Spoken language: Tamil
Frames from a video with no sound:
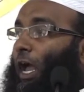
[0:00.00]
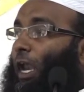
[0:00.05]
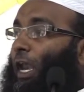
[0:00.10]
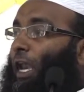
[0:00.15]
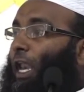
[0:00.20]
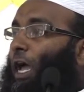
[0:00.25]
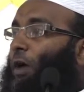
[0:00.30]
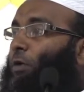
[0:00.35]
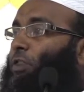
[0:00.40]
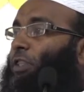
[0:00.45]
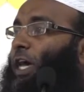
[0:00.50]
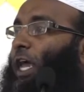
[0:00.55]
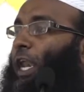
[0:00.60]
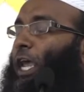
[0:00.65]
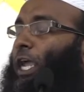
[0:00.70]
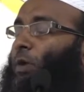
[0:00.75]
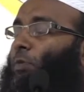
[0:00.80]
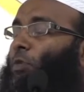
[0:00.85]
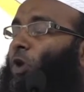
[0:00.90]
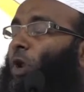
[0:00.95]
அல்லாஹ்
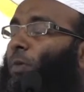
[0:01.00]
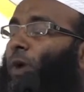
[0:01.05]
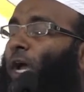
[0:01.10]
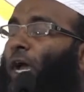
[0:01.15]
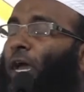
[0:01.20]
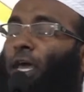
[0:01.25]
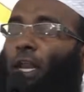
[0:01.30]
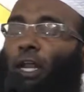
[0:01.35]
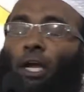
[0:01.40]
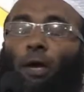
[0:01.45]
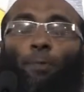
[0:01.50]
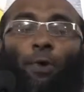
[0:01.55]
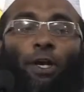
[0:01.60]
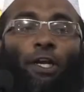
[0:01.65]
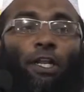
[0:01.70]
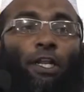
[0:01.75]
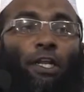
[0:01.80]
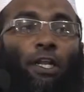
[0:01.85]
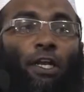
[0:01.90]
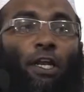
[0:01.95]
தாலாயின் மூலமாக
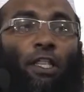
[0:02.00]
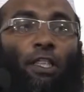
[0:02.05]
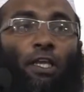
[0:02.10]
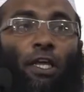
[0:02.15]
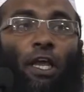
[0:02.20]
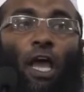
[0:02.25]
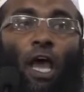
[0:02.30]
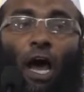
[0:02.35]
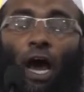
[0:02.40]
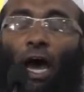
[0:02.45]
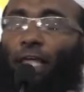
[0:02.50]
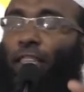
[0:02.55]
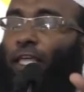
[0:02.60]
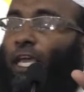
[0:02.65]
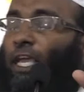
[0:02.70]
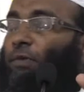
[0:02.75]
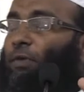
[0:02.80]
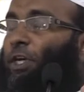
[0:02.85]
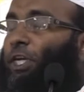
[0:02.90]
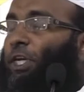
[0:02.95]
இறக்கப்பட்டிருக்கின்றது
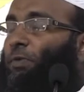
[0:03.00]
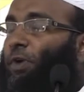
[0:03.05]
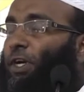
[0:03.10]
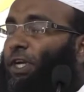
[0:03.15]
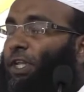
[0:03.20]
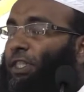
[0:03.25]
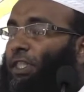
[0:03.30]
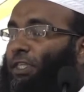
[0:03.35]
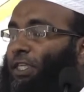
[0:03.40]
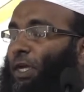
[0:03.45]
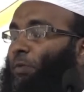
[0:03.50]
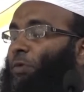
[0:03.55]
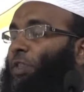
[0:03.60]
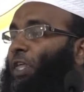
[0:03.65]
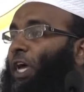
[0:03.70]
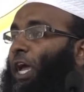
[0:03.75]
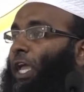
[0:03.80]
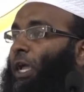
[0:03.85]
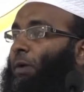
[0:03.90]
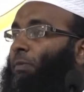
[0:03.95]
அதை விட்டுவிட்டு இந்த
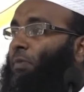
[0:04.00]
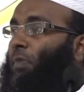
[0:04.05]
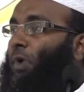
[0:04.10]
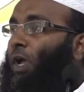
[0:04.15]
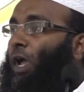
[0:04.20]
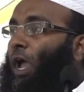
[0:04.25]
சமுதாயம்